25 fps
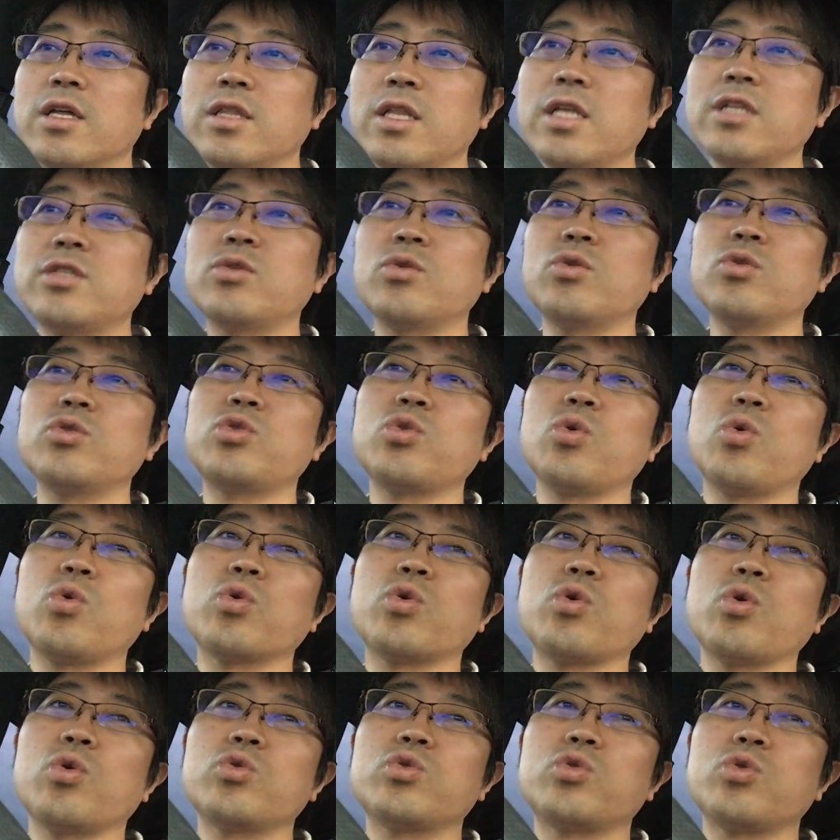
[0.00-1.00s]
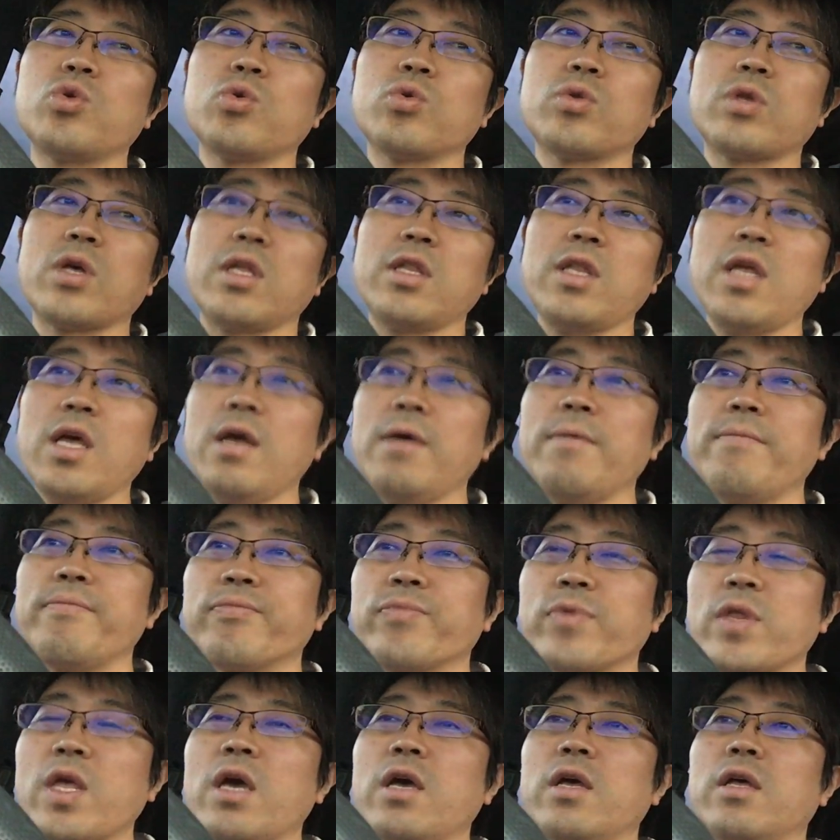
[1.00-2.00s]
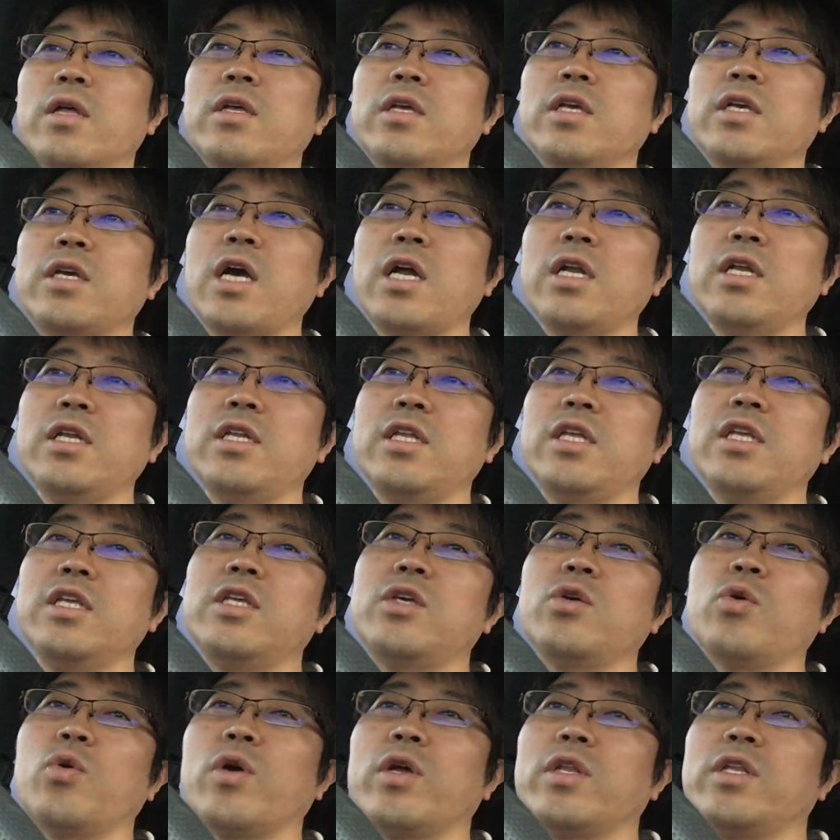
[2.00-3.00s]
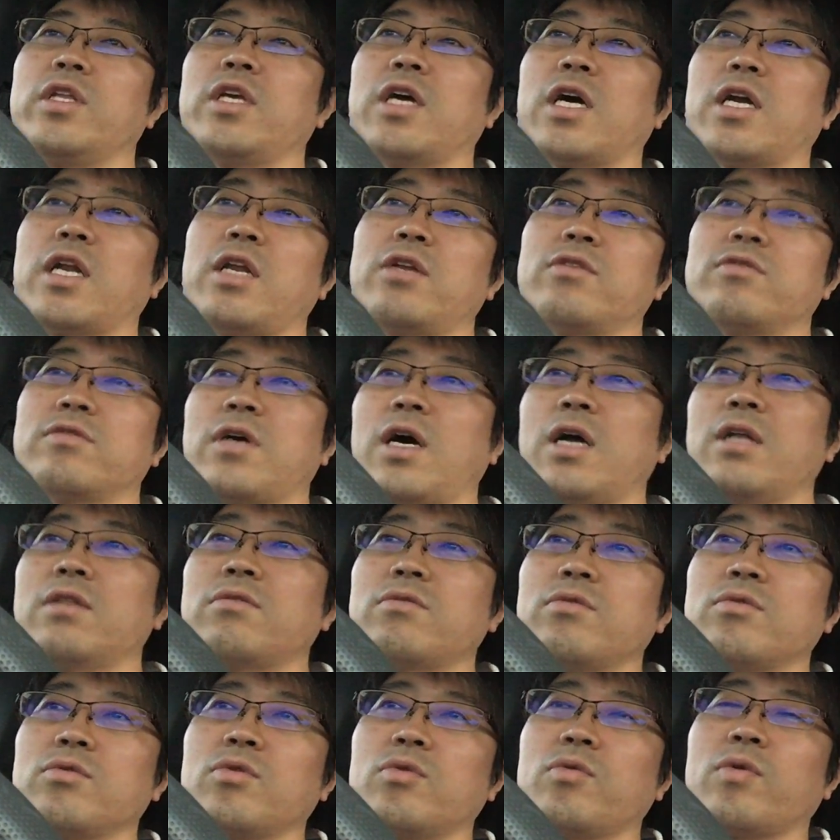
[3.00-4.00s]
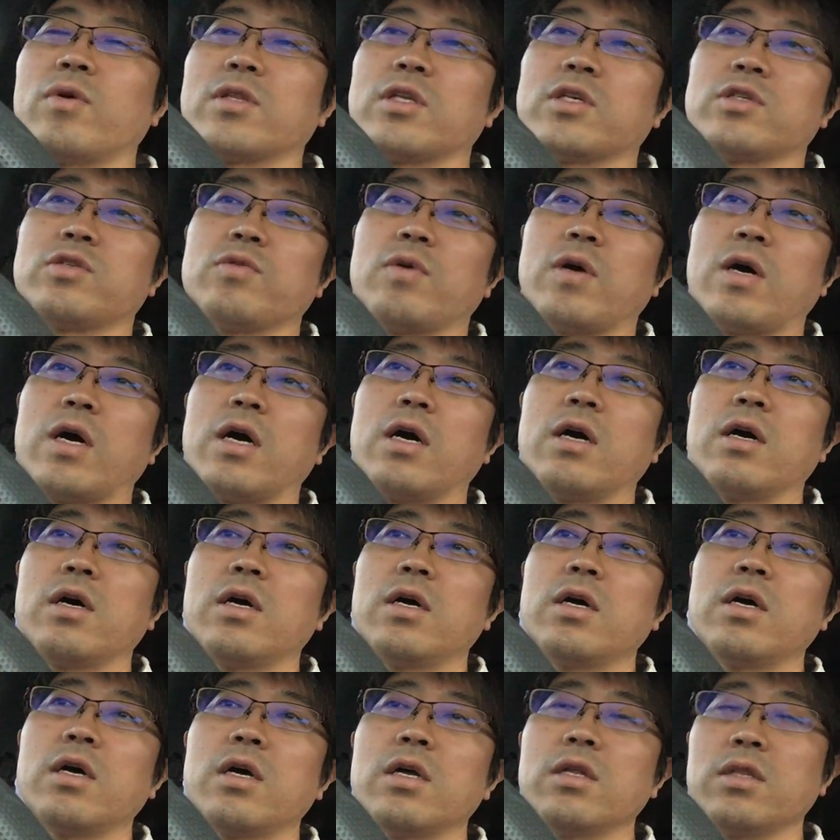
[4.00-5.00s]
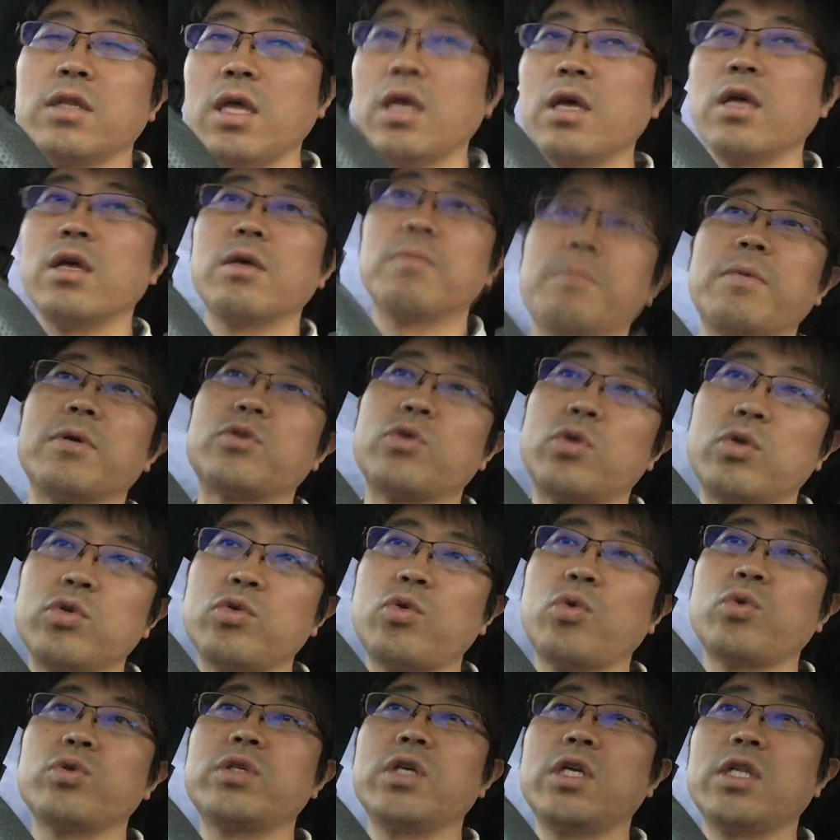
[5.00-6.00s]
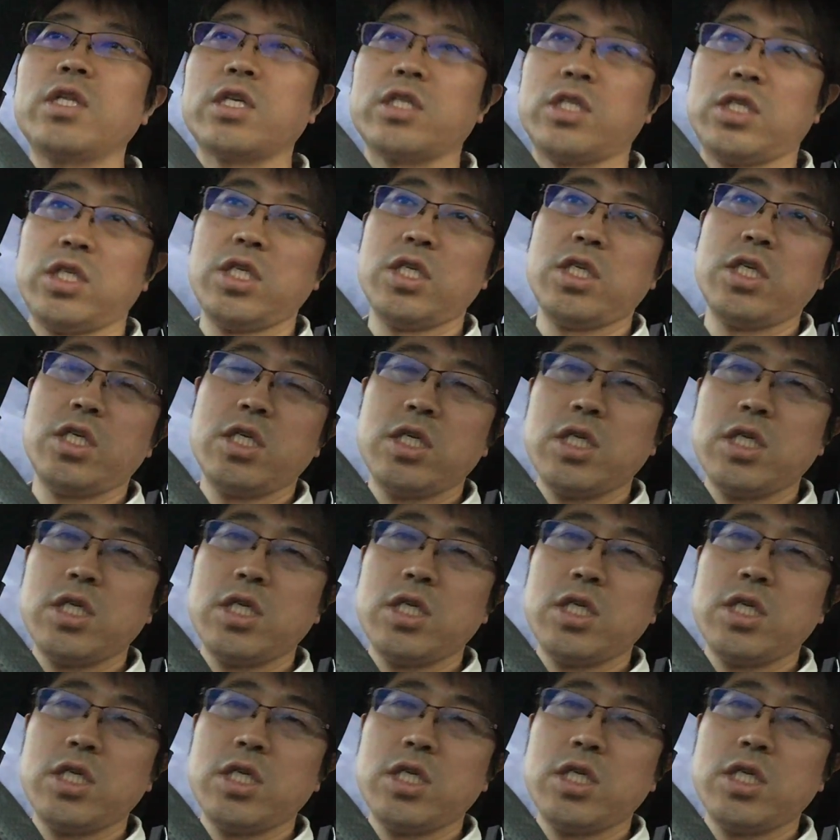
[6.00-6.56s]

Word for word: ね、その状況状態で、ね、いかに臨機応変にやれるかっていうのを私は、ねまあ、そういう個性だし